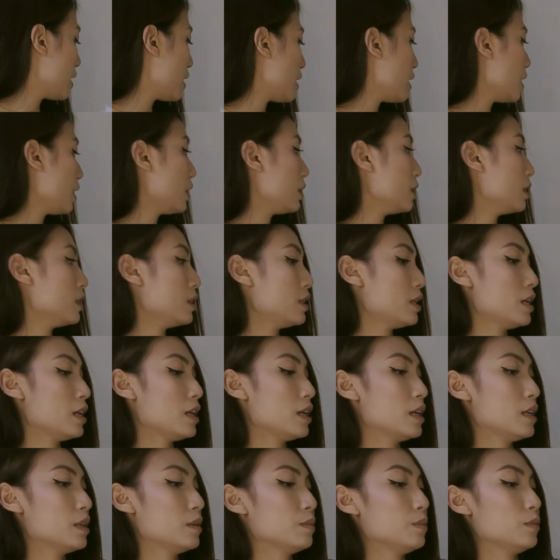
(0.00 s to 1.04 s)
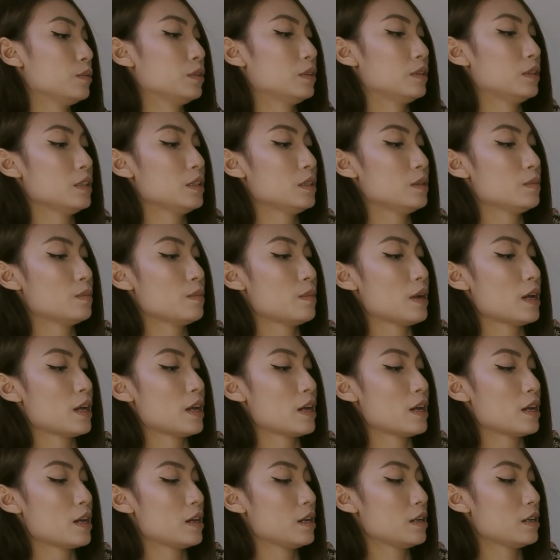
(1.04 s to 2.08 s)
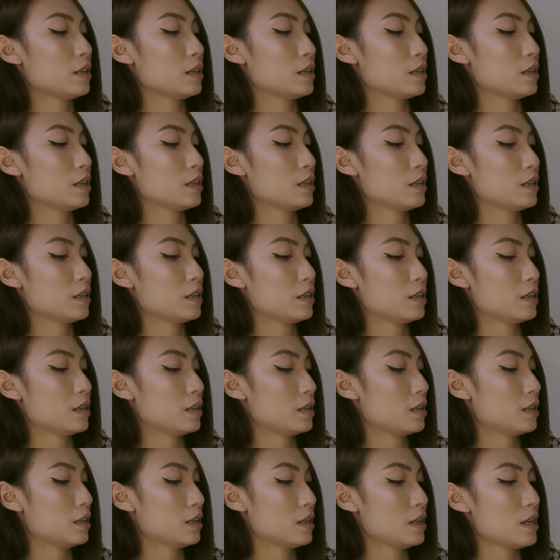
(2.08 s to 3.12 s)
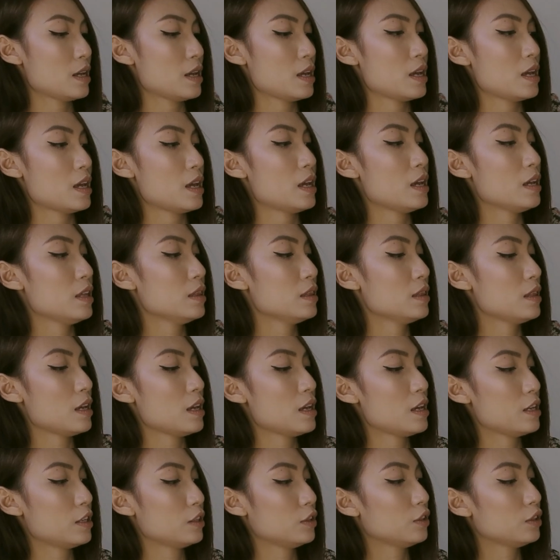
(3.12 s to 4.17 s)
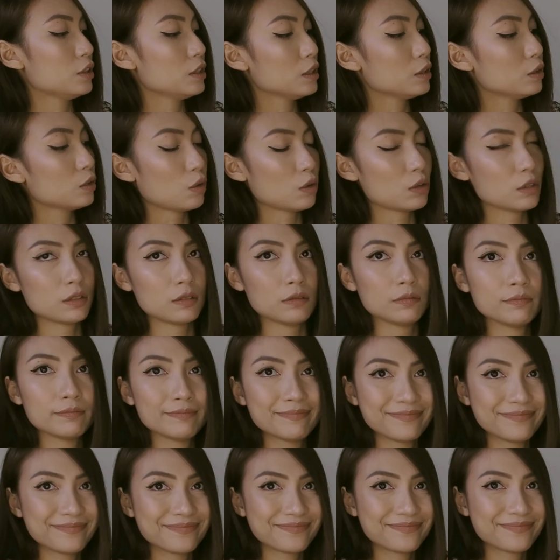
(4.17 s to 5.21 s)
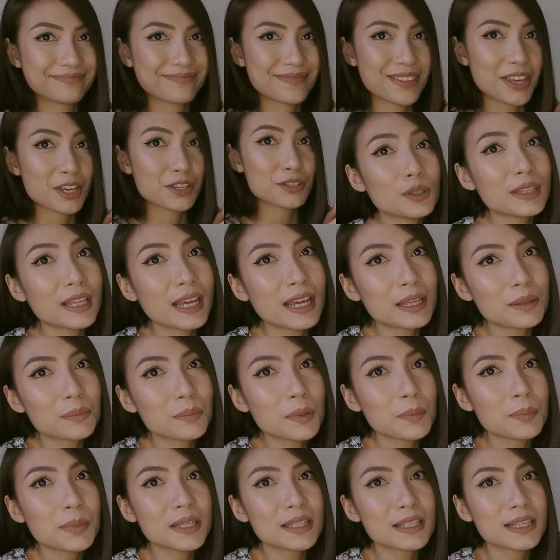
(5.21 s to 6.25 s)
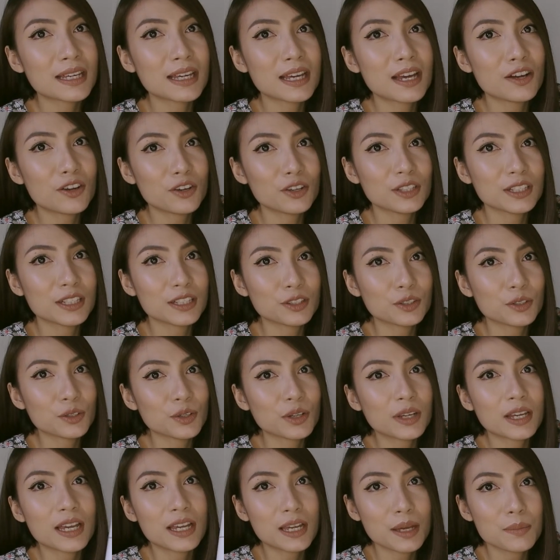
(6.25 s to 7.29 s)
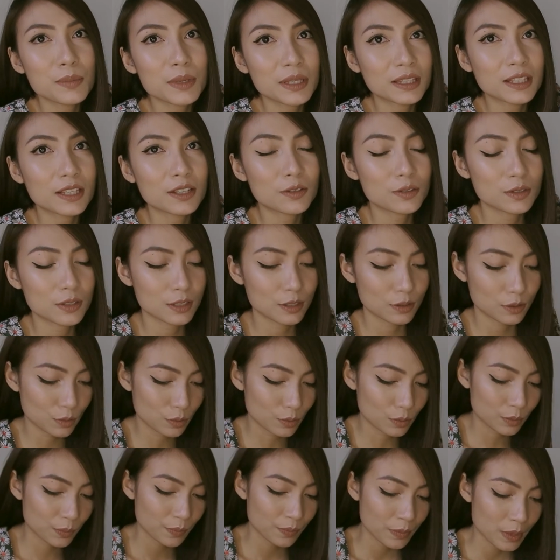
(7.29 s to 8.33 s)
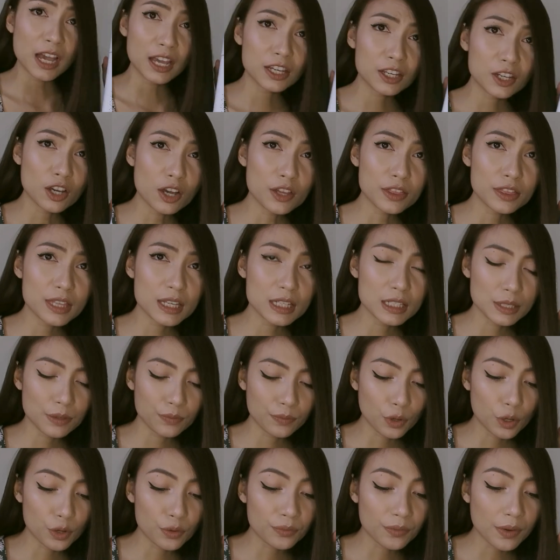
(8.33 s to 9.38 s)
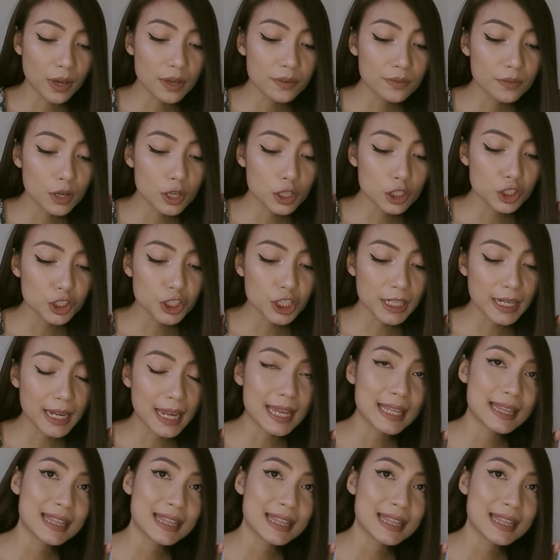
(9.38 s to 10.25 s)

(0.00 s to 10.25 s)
And then, put it back. And then, turn it on. Tonight, bibinyagan ko na to. Gagamitin ko na to. I got this for 589